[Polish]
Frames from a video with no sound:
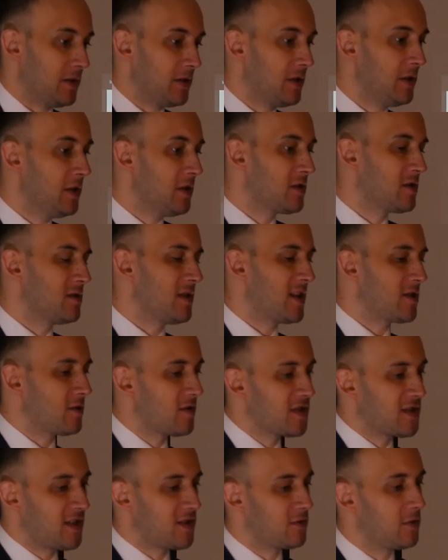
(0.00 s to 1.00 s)
I na
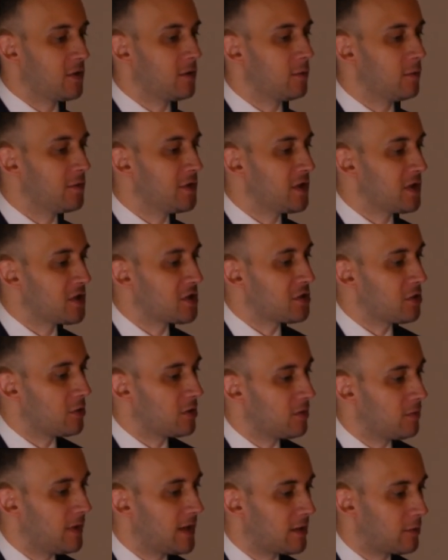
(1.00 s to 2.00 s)
co wskazuje również
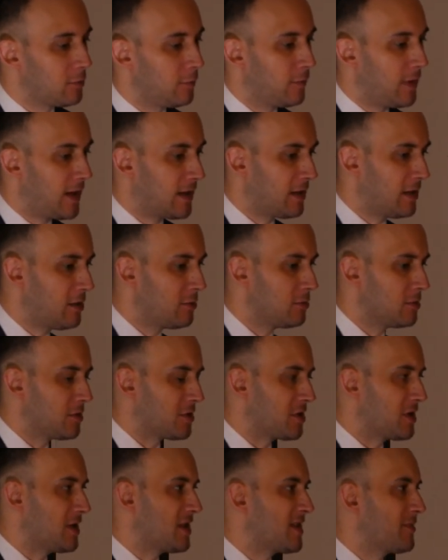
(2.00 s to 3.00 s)
Rothbard uwagę,
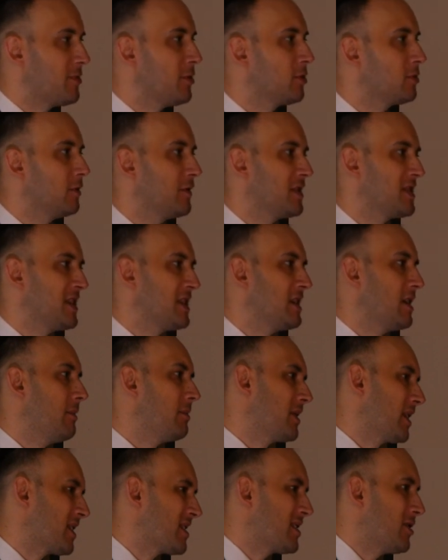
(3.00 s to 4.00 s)
że z punktu widzenia
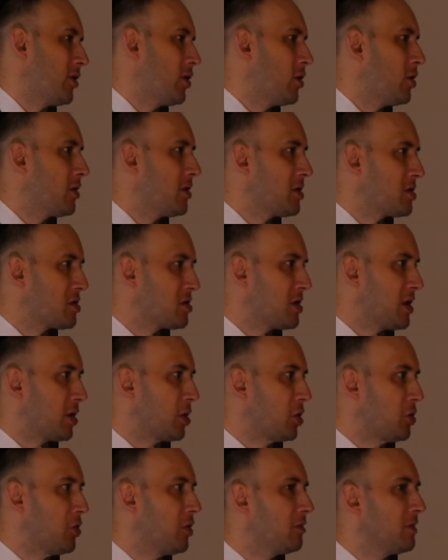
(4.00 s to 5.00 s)
prakseologii czy
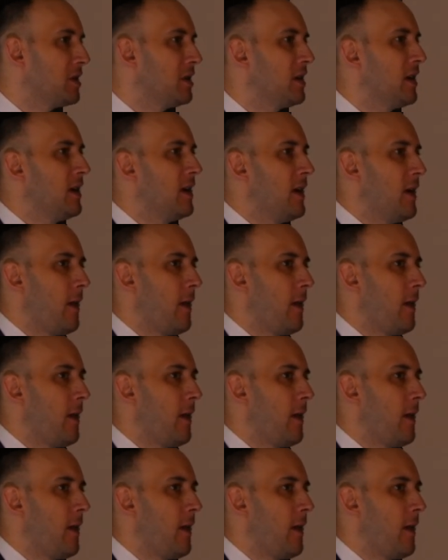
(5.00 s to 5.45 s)
ekonomii